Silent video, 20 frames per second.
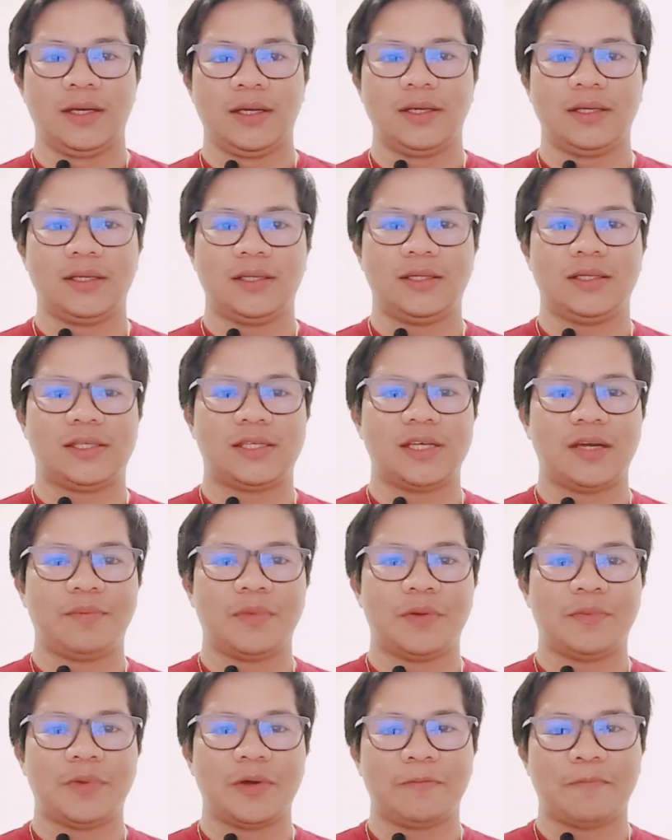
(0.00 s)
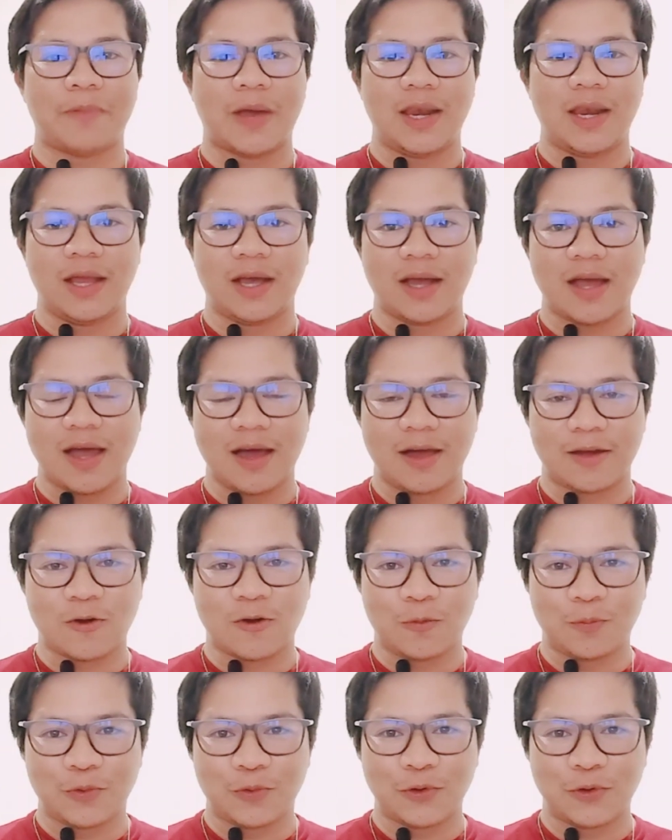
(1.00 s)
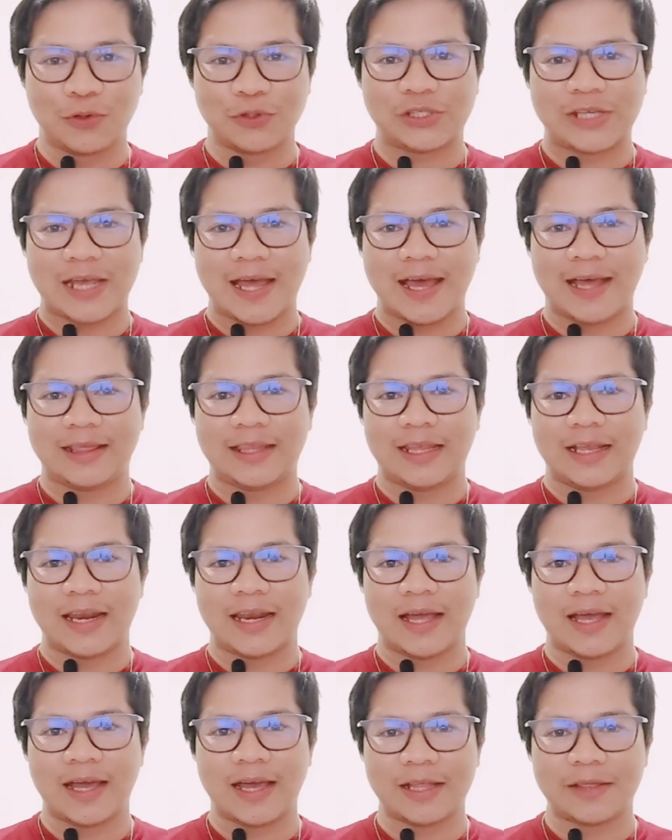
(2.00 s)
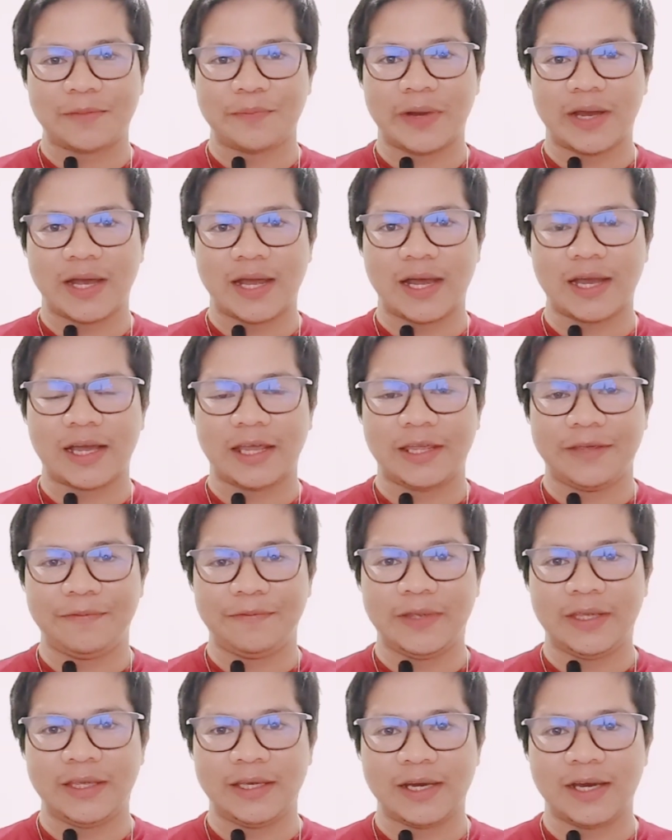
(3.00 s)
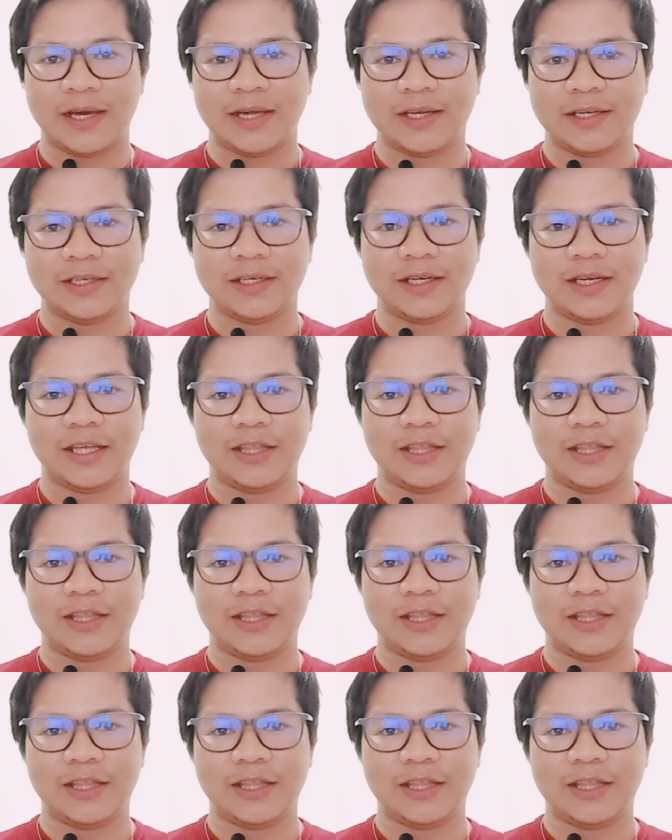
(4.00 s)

Isang mapagpalang araw po sa ating lahat mga kaibigan.